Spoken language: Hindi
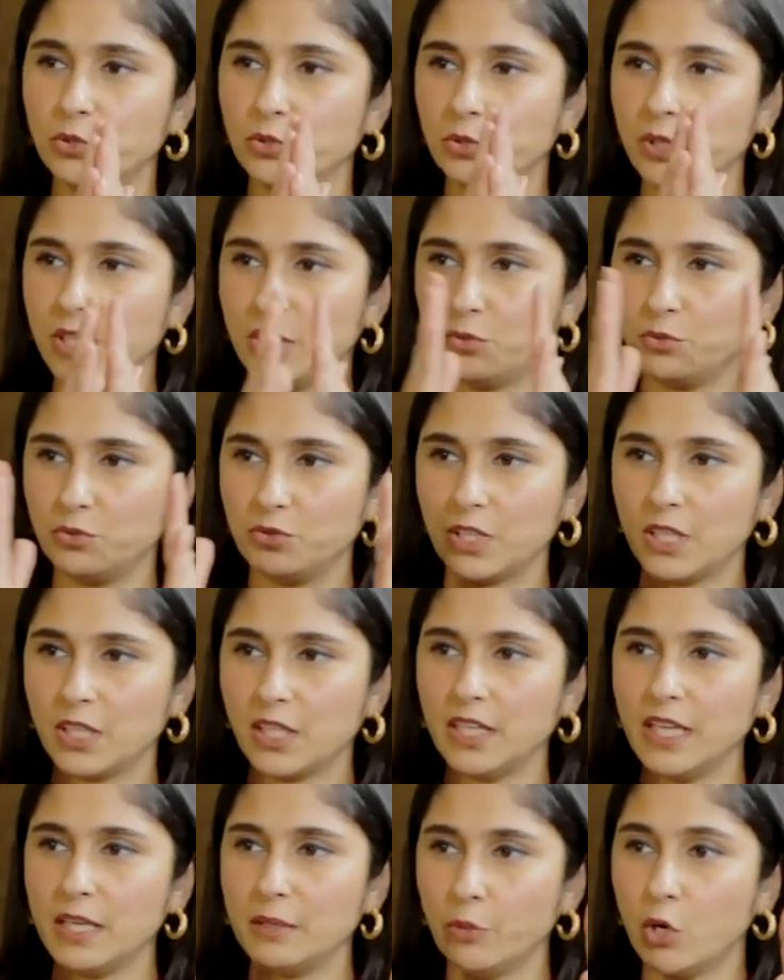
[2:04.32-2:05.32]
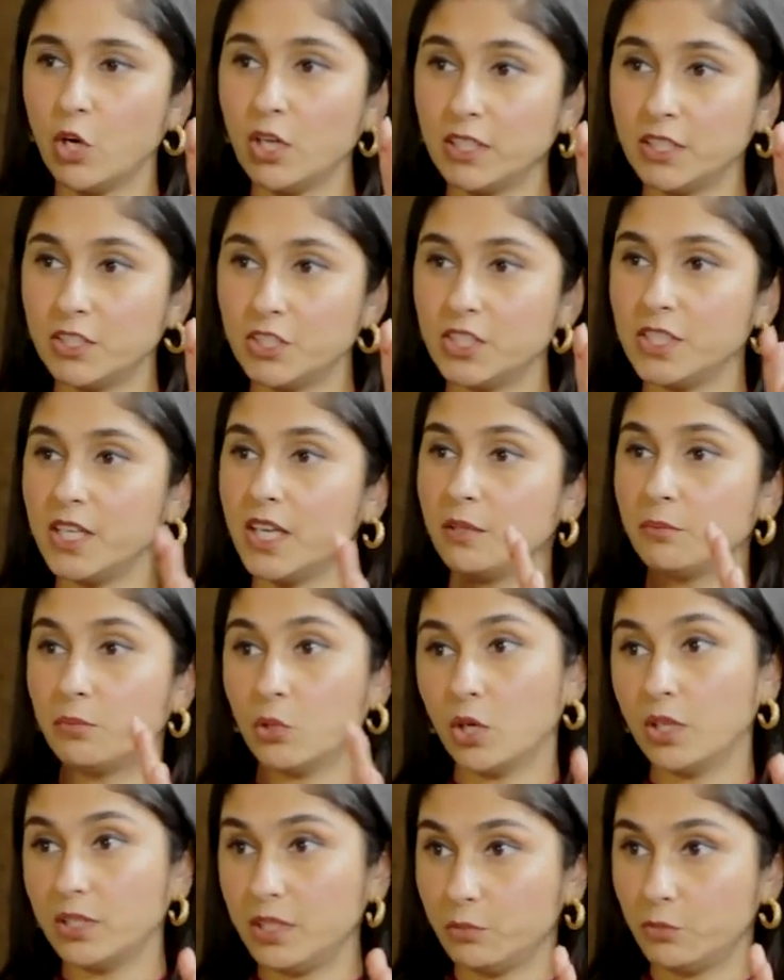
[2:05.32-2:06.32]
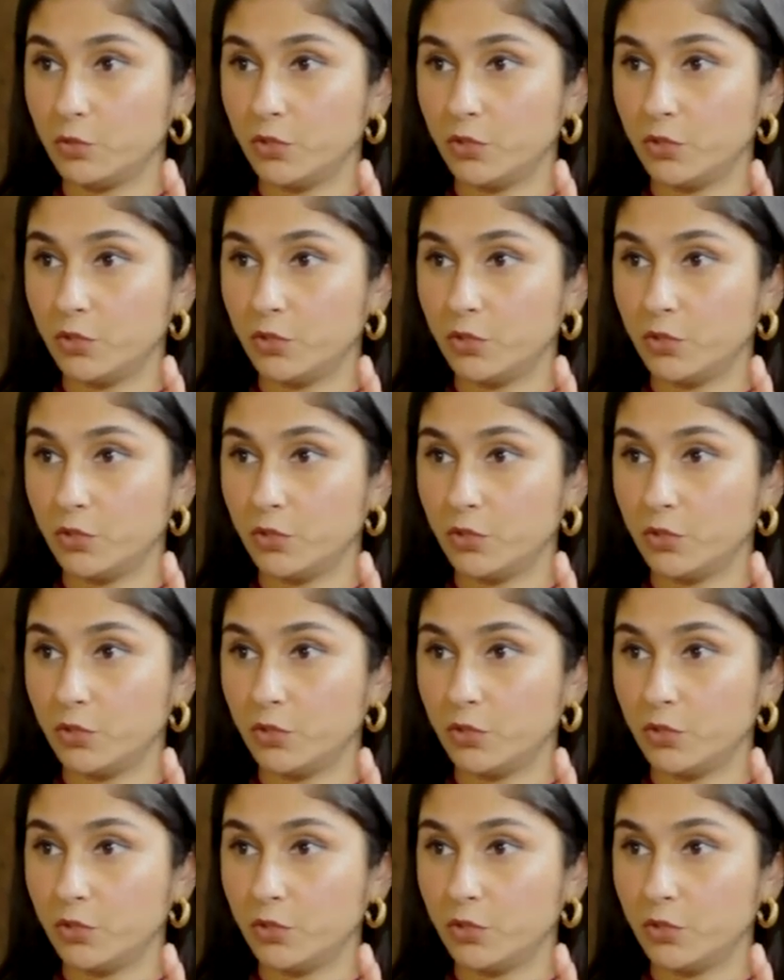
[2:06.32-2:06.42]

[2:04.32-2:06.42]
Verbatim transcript: दोनों एक दूसरे का एक बहुत अच्छी है एक बहुत ही